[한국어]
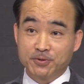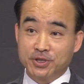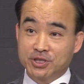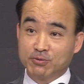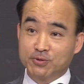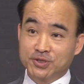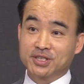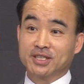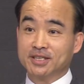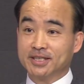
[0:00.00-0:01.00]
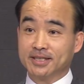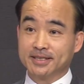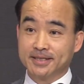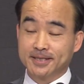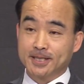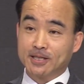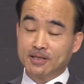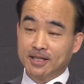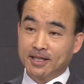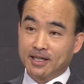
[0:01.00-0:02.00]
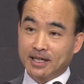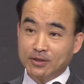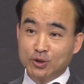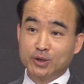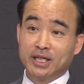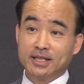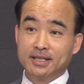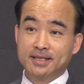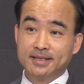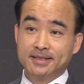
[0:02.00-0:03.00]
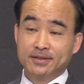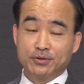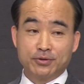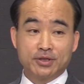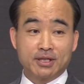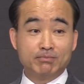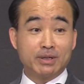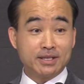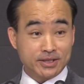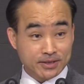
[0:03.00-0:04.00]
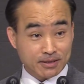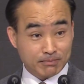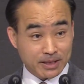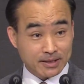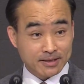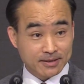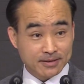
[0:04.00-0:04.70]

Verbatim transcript: 우리 친구들 사이에 한동안 농담 반 진담 반